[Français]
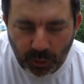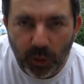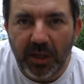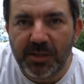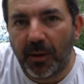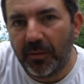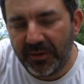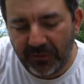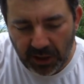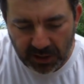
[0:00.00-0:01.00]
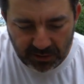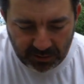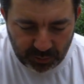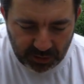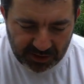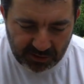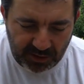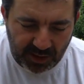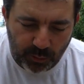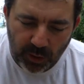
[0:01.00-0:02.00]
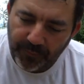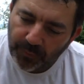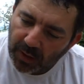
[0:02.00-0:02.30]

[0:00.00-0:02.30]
restent pas en bivouac, donc pour l'instant il y en a point.